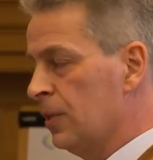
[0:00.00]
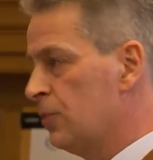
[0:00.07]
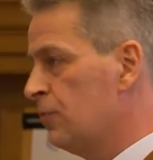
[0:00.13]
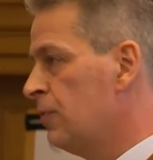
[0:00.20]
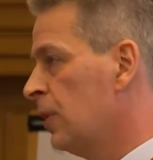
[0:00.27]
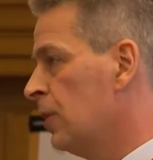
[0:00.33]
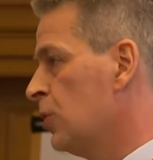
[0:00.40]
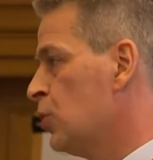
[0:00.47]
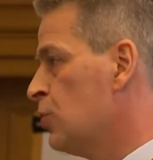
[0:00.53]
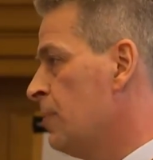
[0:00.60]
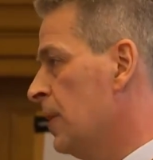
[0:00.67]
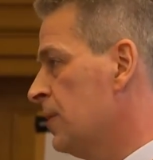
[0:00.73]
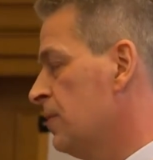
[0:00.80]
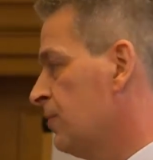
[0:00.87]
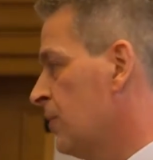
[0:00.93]
Das ist wirklich ein
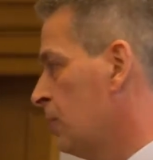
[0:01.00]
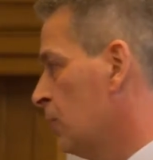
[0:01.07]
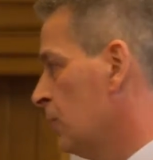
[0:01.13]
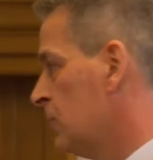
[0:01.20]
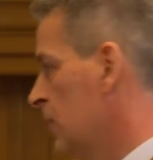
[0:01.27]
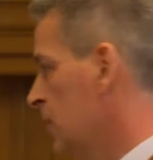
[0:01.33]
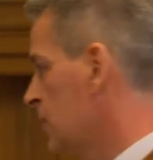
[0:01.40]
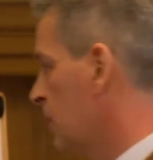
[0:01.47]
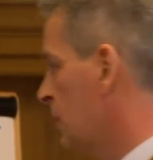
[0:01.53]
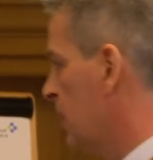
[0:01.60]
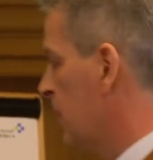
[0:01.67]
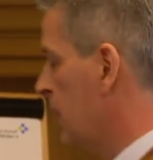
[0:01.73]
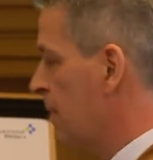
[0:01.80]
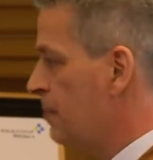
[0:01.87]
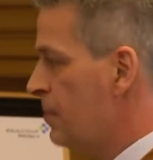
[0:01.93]
schmerzhafter Prozess,
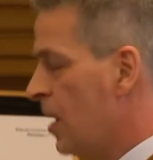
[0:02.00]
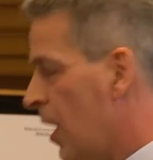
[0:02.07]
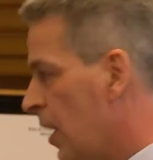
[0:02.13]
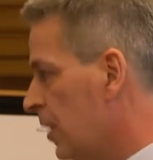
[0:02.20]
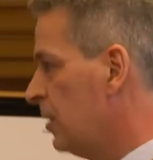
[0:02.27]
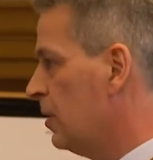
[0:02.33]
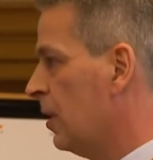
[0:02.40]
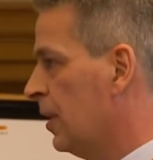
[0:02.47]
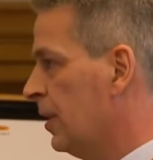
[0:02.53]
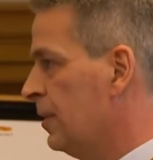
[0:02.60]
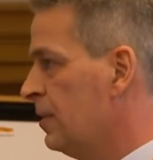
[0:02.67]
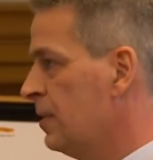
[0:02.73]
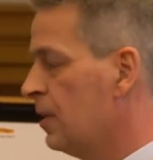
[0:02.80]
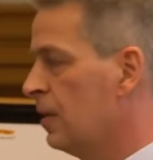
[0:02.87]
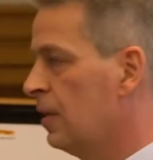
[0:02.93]
aber im
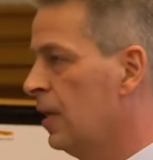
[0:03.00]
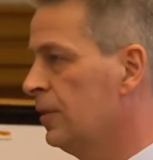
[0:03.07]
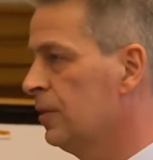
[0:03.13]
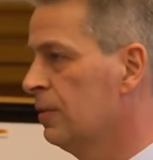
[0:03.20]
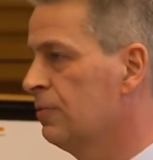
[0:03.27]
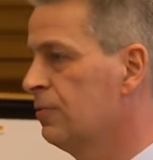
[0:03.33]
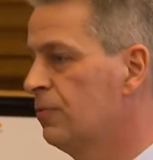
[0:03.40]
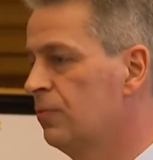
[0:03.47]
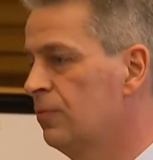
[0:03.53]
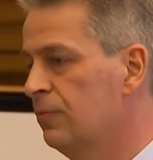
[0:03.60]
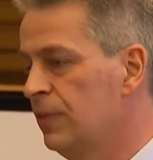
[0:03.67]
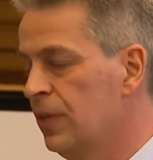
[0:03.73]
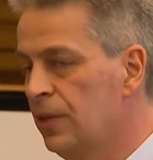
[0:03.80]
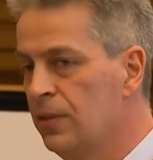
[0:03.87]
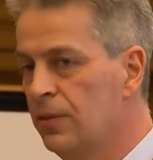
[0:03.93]
Nachhinein äh, hat das
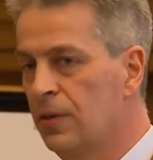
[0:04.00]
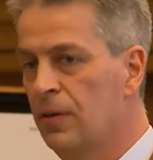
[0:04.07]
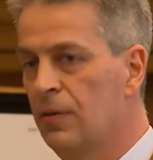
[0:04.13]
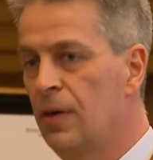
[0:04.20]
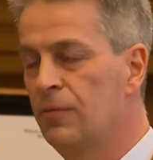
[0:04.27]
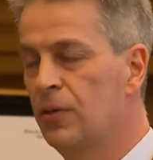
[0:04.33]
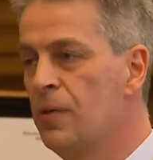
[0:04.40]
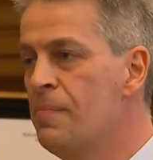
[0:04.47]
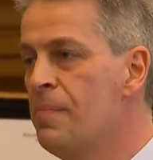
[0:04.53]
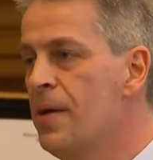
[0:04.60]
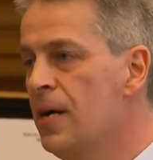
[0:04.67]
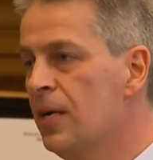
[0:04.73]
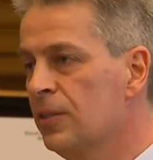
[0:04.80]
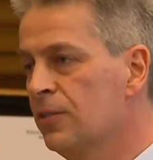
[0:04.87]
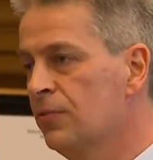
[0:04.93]
wirklich, haben wir
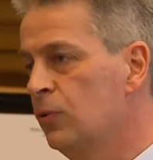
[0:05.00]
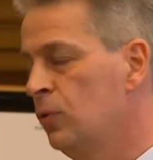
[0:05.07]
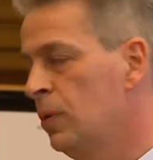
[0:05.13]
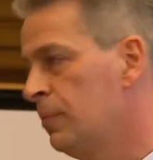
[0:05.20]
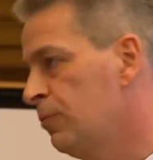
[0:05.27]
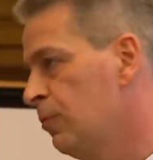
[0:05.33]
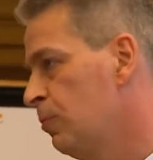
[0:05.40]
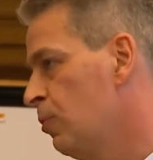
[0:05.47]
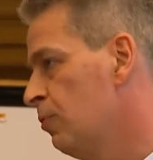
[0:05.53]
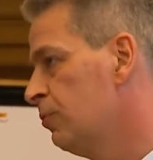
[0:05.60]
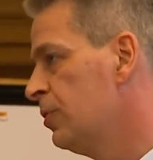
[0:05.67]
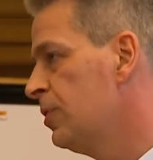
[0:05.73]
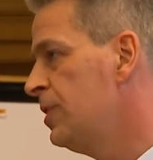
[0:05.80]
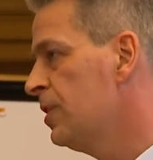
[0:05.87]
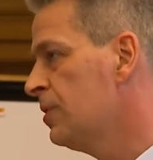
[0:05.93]
gemerkt, dass wir unheimlich von
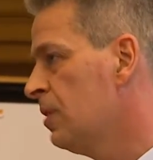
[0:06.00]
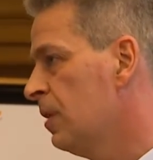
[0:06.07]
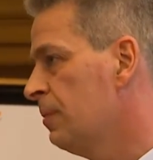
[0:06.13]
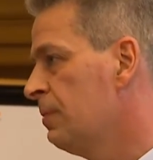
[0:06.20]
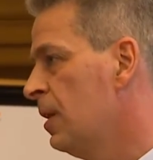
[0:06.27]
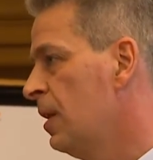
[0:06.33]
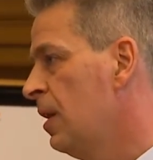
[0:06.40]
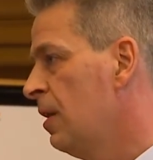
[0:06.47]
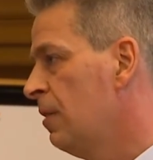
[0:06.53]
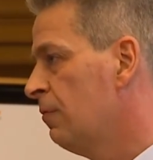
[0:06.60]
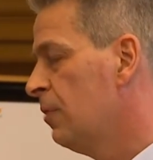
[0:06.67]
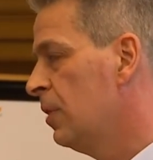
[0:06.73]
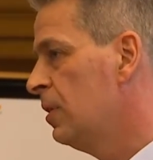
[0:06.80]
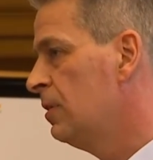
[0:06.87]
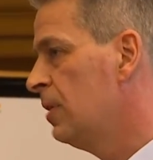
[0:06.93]
profitiert haben,
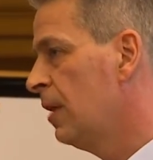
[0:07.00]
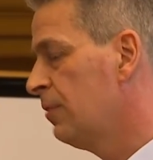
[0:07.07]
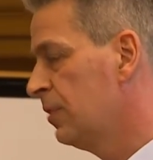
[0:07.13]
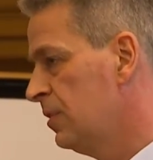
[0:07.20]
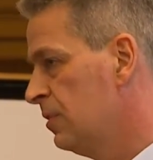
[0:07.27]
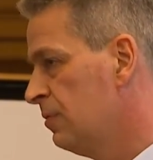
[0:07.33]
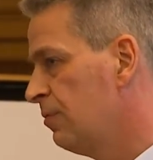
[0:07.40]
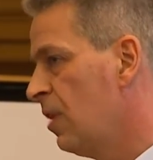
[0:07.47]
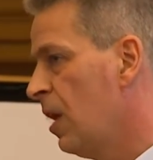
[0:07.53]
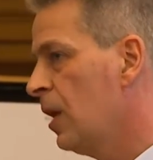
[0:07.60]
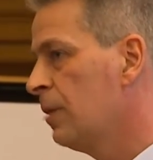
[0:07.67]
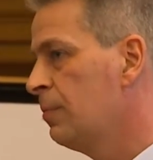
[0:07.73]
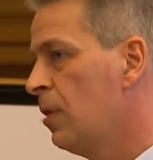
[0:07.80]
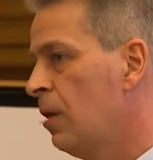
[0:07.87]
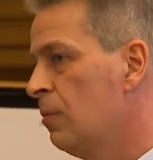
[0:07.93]
weil einfach diese
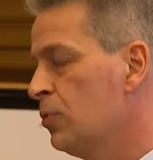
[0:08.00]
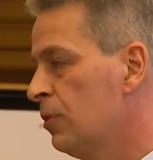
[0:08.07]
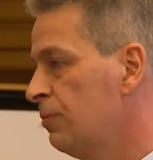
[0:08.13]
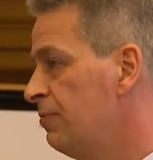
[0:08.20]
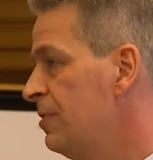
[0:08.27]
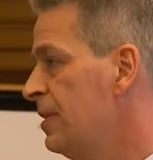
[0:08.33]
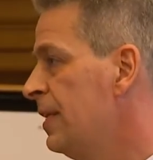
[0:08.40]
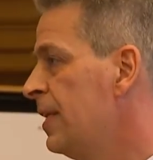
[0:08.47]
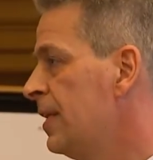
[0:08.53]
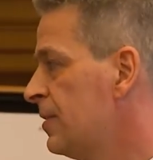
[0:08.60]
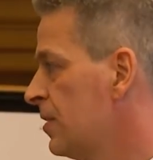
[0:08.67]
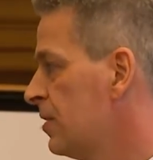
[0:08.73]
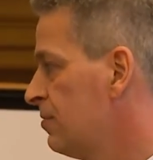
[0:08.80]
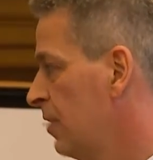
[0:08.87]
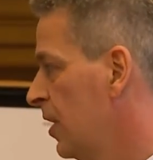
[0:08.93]
Frage im Raum stand, wie
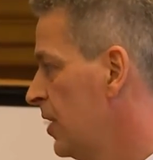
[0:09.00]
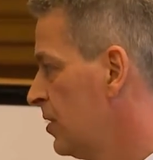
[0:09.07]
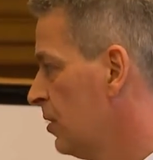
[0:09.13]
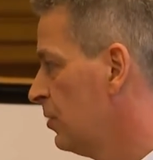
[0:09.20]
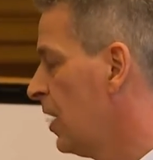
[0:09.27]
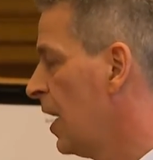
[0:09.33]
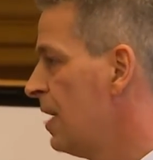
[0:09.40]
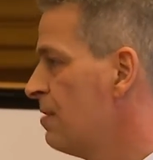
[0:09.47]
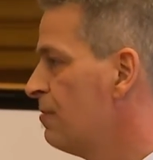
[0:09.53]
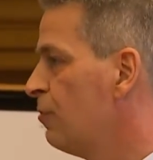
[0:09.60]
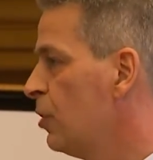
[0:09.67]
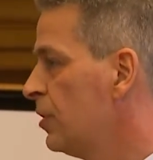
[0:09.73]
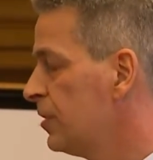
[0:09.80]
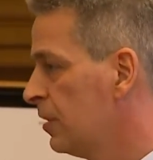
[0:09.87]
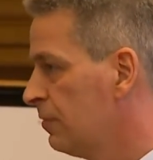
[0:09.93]
geht es jetzt weiter? Und
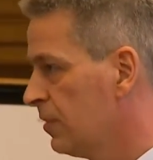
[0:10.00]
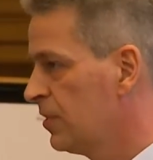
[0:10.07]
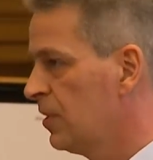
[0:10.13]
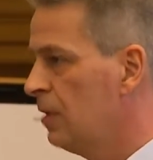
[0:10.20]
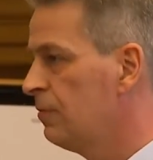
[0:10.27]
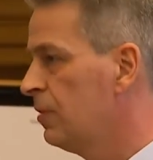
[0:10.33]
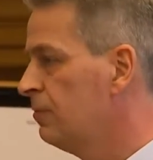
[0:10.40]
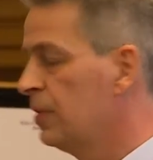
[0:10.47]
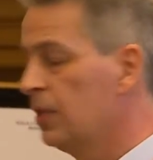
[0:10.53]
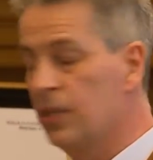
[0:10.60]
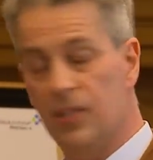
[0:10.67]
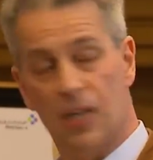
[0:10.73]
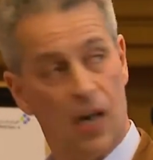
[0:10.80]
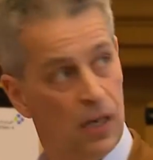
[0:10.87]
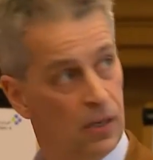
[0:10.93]
alle wollten etwas haben, weil
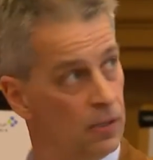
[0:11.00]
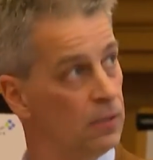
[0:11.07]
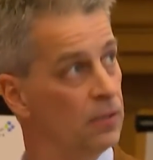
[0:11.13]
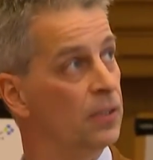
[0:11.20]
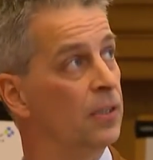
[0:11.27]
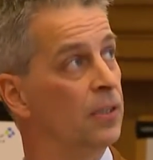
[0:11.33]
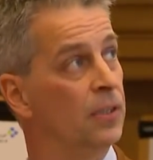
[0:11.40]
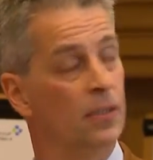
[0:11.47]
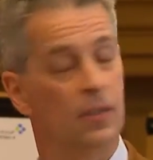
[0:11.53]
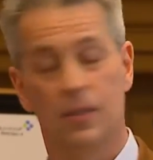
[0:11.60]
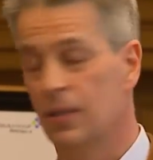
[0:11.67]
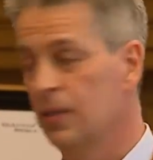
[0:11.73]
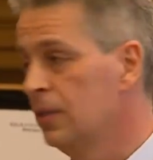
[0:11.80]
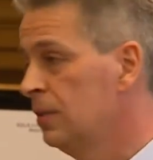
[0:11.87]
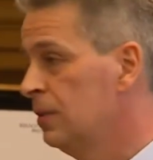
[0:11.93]
wirklich alle
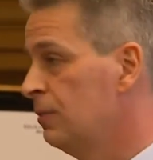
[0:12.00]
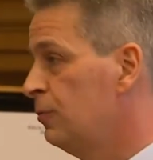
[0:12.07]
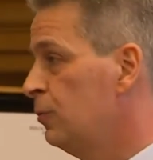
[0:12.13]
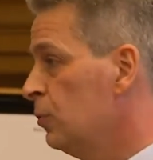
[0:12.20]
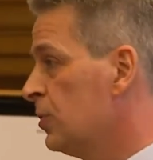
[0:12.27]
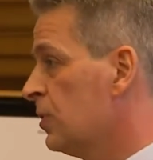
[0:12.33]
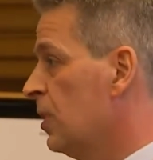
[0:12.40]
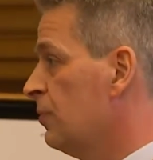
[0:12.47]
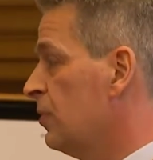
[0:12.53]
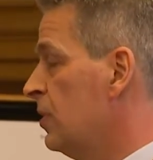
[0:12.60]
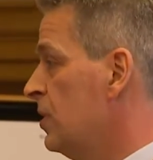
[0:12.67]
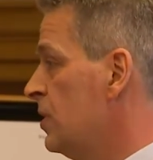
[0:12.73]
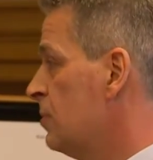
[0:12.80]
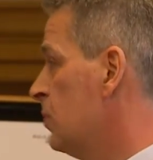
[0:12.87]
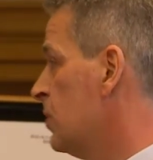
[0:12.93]
äh, Führungskräfte
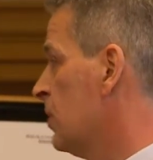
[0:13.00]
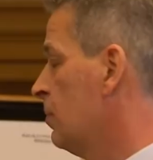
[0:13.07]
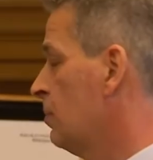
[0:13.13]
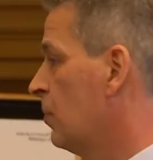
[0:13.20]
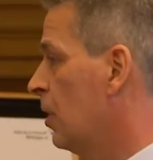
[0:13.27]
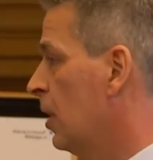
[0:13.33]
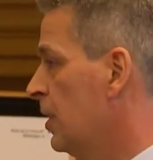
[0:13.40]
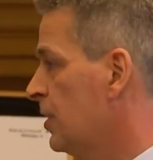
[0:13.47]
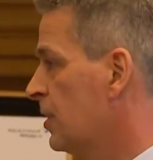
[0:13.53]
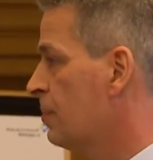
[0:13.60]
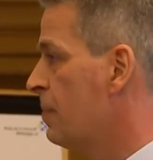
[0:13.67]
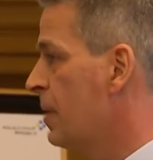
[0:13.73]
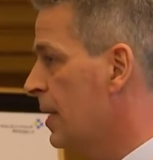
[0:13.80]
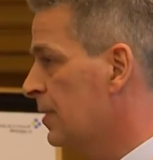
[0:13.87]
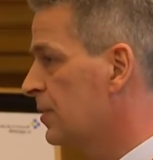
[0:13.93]
in diesem gesamten Bereich
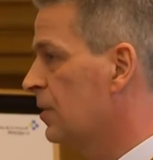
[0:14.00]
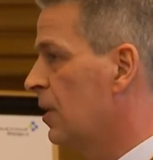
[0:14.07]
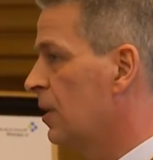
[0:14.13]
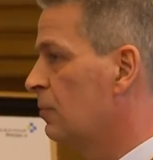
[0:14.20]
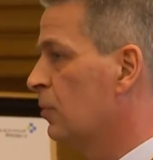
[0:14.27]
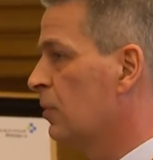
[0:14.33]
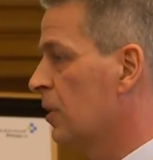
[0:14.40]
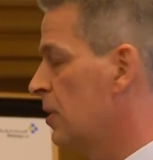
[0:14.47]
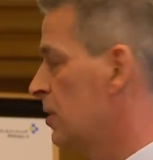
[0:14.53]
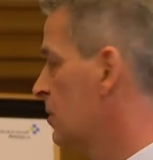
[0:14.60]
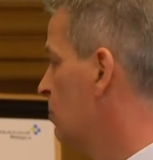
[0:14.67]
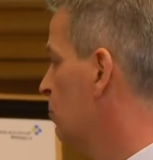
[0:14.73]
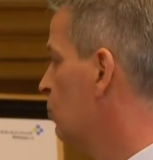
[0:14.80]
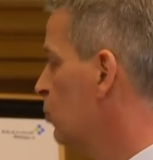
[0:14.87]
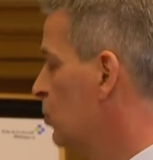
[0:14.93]
gemerkt haben, okay,
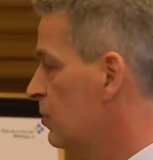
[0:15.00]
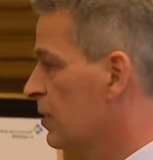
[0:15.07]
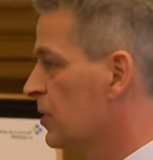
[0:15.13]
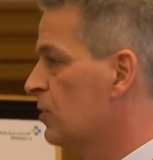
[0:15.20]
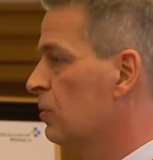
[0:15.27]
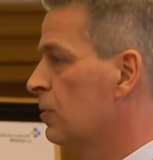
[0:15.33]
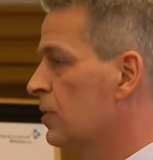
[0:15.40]
es muss was